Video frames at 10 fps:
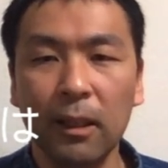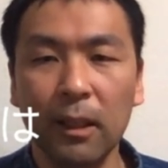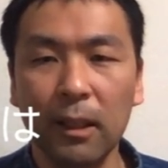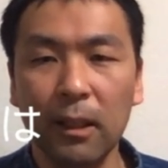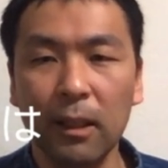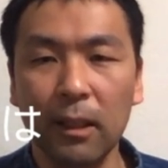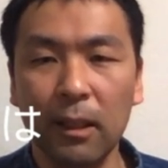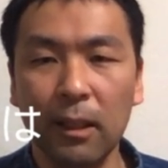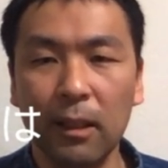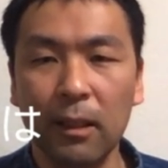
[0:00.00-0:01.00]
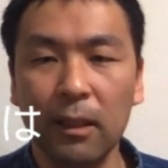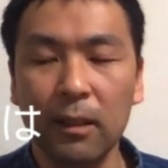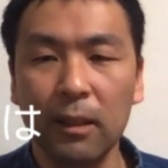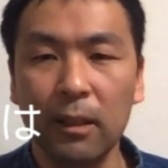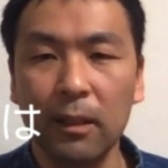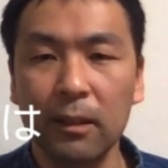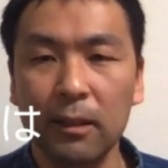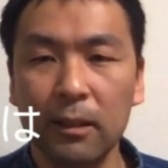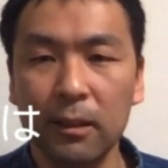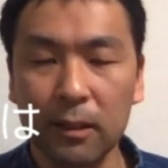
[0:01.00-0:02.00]

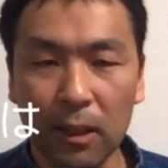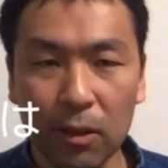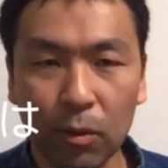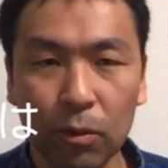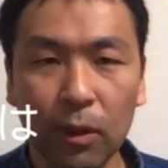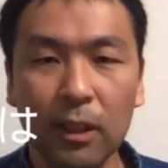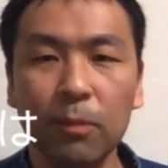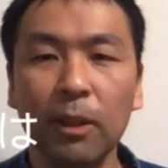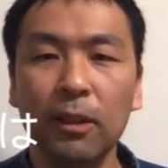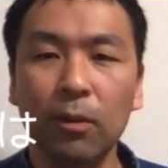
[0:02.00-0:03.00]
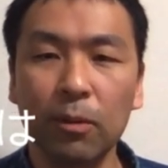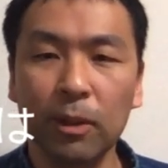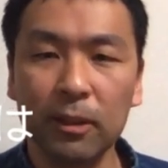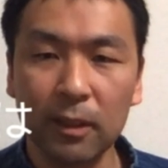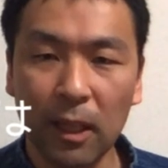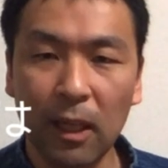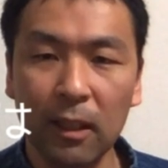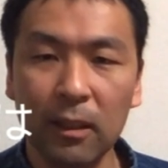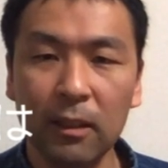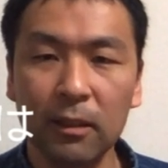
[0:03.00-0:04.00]
えー、されることが決まっておりますが
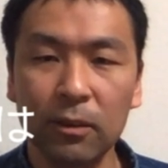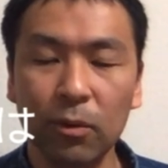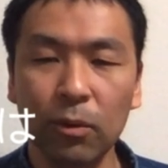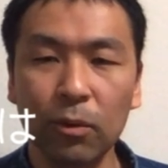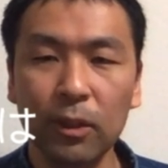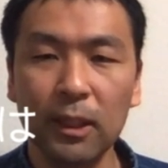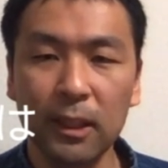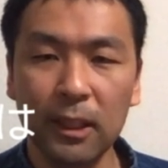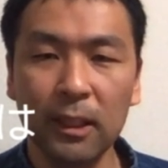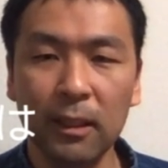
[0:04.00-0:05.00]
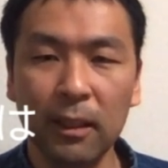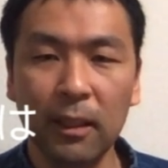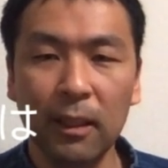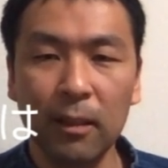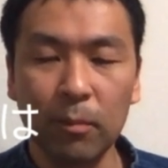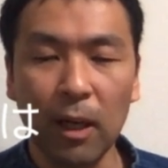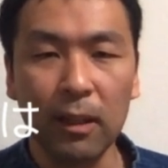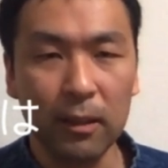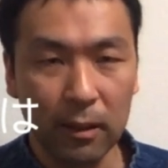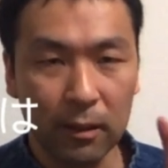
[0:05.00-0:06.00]
その時にまあ
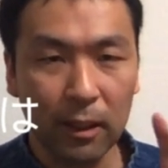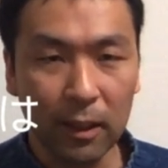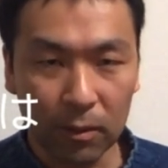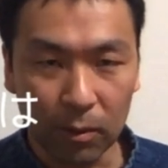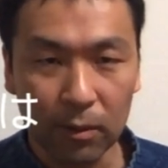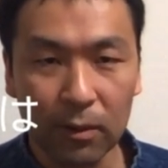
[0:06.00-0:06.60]
ただの